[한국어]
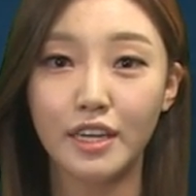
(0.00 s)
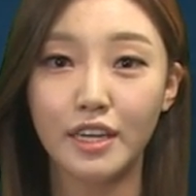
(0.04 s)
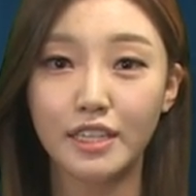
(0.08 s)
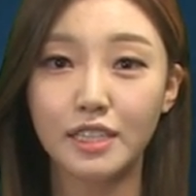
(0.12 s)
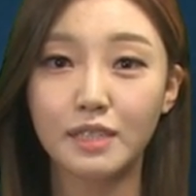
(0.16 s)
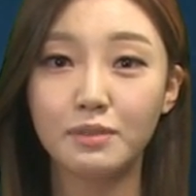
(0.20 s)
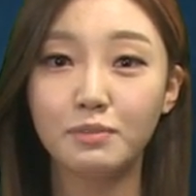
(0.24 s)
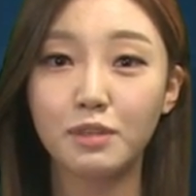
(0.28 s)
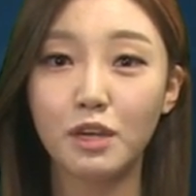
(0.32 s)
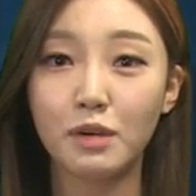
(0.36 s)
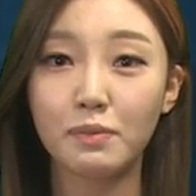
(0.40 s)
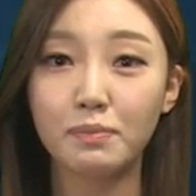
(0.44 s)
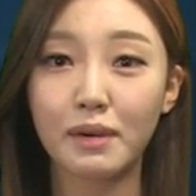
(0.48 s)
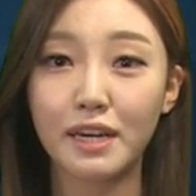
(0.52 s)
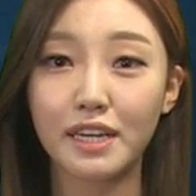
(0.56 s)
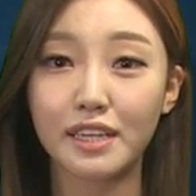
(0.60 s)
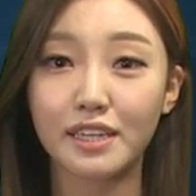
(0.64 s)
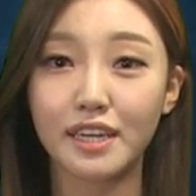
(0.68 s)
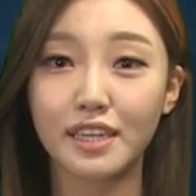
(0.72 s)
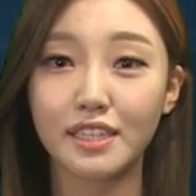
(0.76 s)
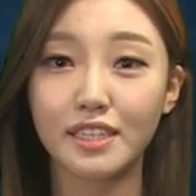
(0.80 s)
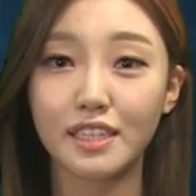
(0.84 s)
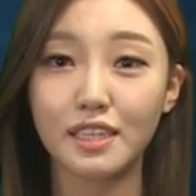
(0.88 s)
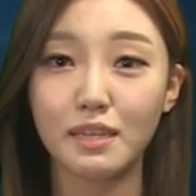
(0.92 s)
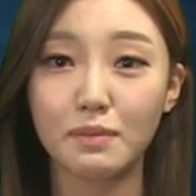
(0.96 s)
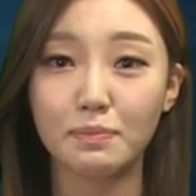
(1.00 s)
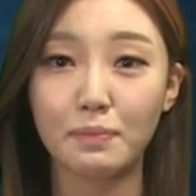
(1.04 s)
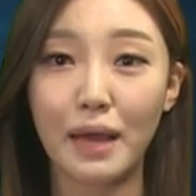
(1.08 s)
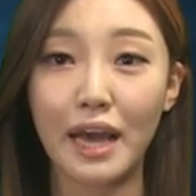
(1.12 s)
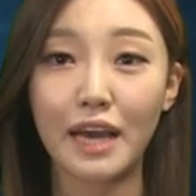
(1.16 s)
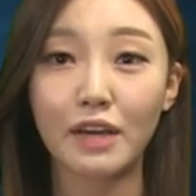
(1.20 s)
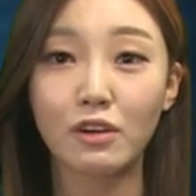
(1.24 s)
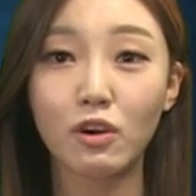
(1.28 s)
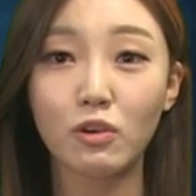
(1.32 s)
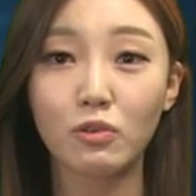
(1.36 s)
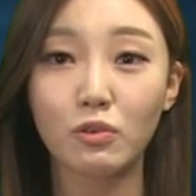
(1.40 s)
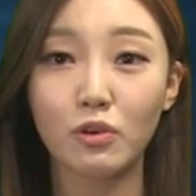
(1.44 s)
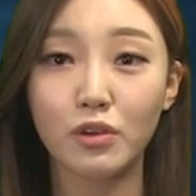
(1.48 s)
금년 말까지
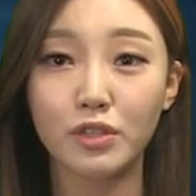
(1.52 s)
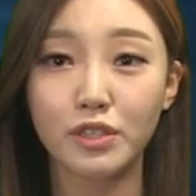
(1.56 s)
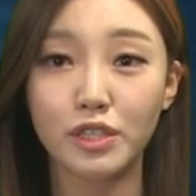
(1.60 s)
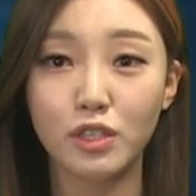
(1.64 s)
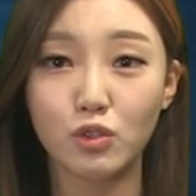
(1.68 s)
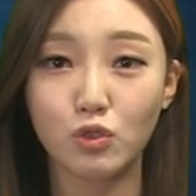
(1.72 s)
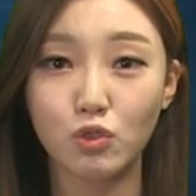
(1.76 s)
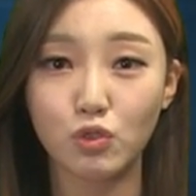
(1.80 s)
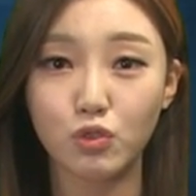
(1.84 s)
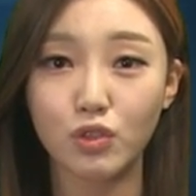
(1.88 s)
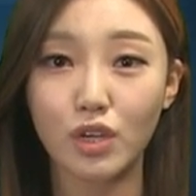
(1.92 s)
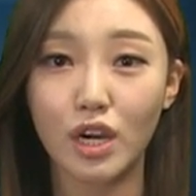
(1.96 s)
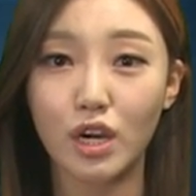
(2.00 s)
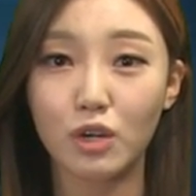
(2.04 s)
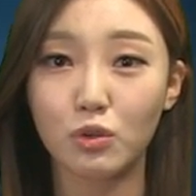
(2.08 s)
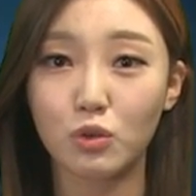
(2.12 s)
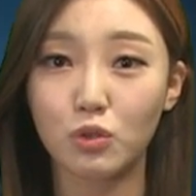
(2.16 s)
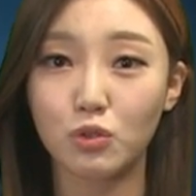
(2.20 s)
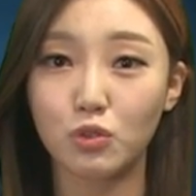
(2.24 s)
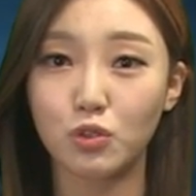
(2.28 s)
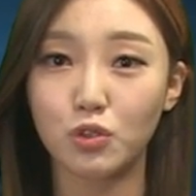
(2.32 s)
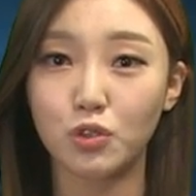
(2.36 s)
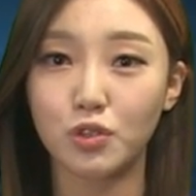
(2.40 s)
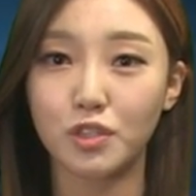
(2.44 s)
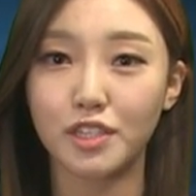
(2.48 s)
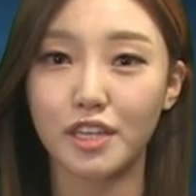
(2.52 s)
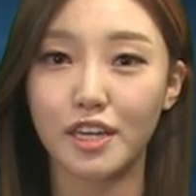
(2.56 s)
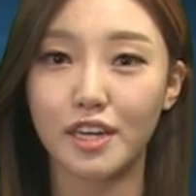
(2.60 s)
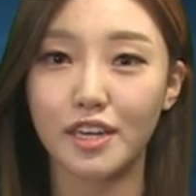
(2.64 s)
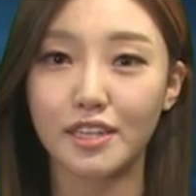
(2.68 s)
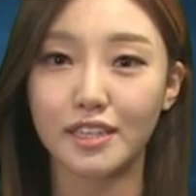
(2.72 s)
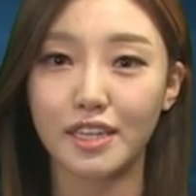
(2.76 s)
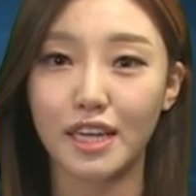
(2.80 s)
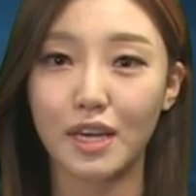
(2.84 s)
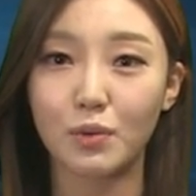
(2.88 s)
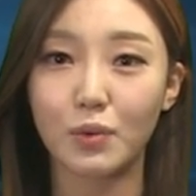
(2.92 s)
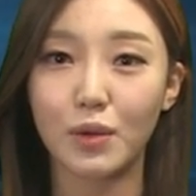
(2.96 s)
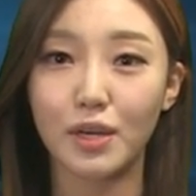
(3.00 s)
백억 원을 추가로
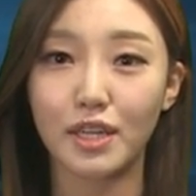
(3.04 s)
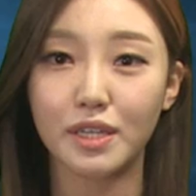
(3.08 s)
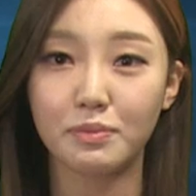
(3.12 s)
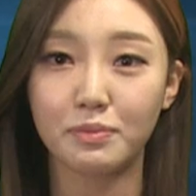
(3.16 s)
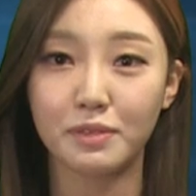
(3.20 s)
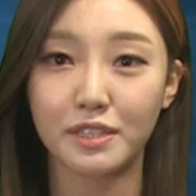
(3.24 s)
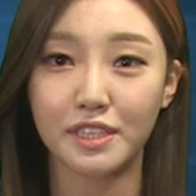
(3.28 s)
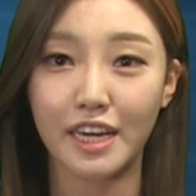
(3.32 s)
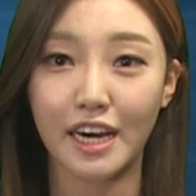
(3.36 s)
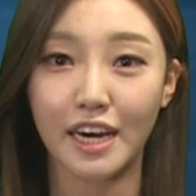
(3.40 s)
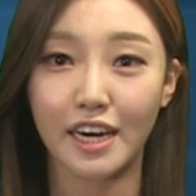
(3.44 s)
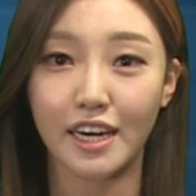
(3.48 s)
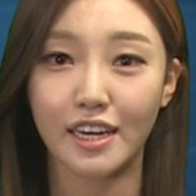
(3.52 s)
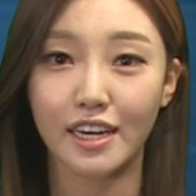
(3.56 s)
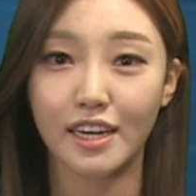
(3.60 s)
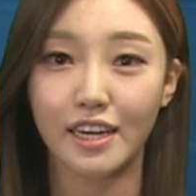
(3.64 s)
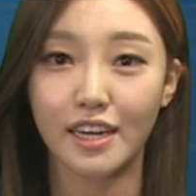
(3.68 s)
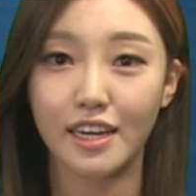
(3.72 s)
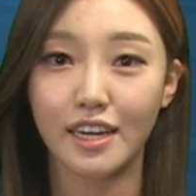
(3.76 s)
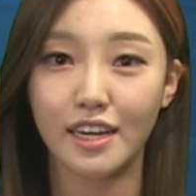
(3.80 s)
출자할 계획입니다.